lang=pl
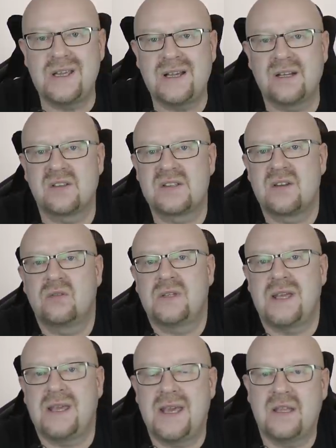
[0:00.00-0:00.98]
linka do
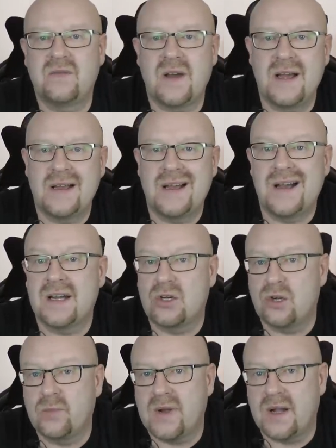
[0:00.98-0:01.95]
stronki
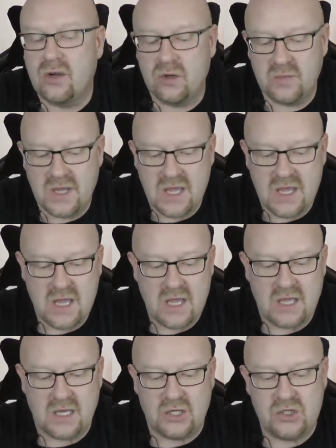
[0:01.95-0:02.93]
g2a.com,
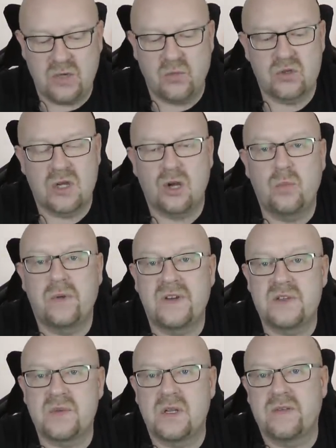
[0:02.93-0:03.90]
gdzie można
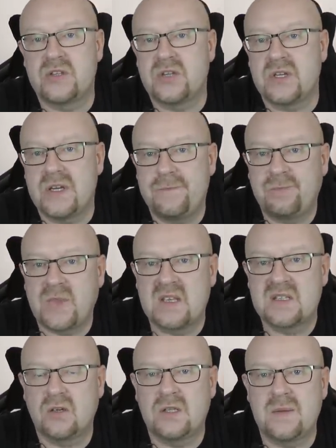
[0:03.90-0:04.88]
kupować, sprzedawać gry
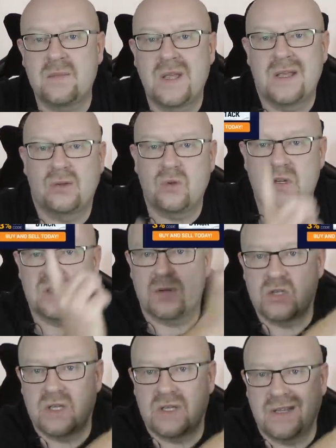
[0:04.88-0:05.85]
z kodem, który
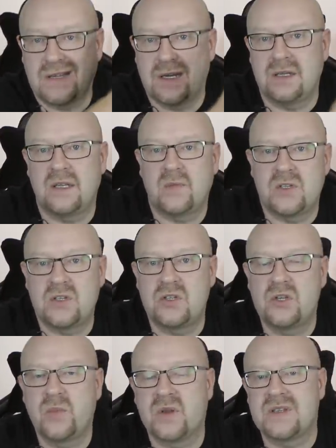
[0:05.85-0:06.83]
zobaczycie na ekranie. Macie
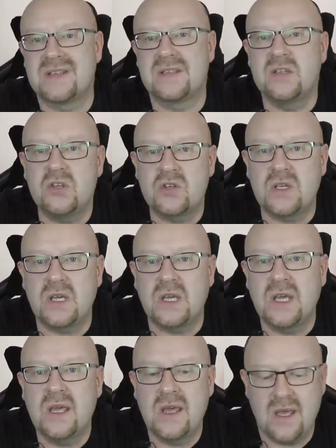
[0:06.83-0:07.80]
3% zniżki.
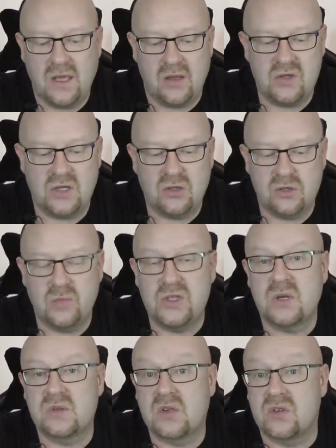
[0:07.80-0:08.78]
Jeżeli ktoś by
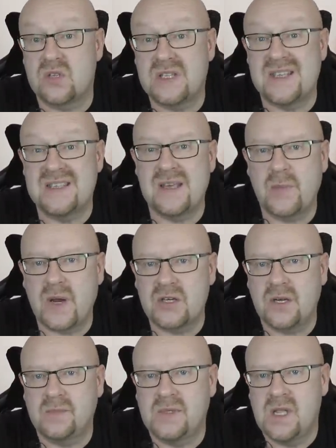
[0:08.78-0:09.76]
chciał skorzystać,
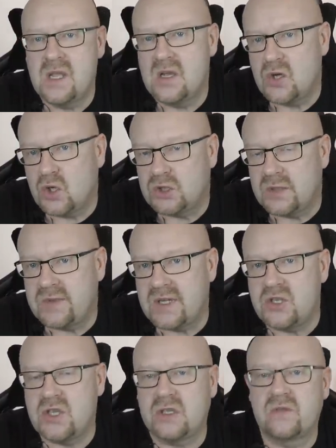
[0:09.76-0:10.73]
zapraszam. Ode mnie
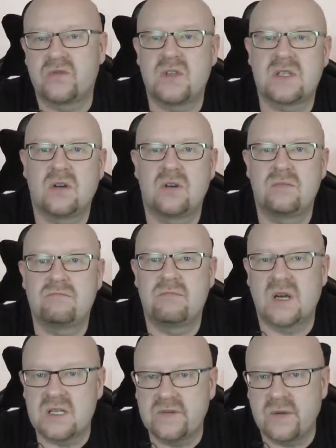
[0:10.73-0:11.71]
na dzisiaj to wszystko.
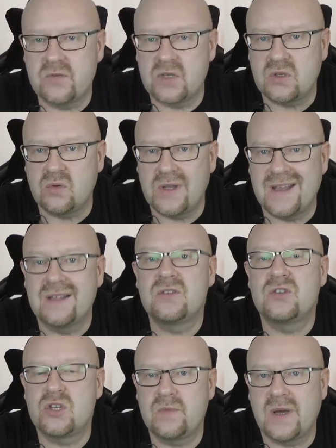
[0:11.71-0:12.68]
Bardzo Wam dziękuję.
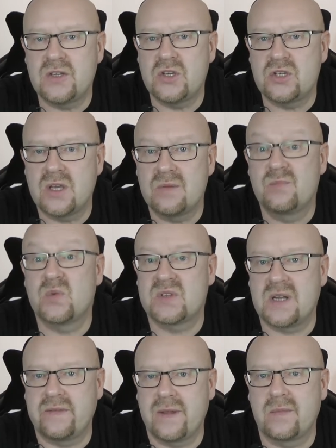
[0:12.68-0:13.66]
Trzymajcie się.
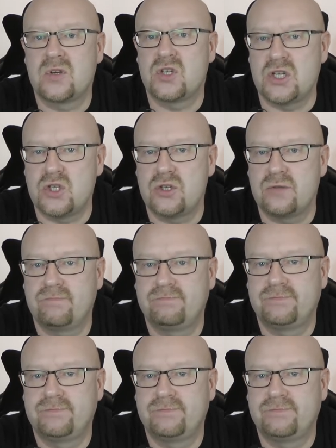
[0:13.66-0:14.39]
Pozdrawiam. Cześć.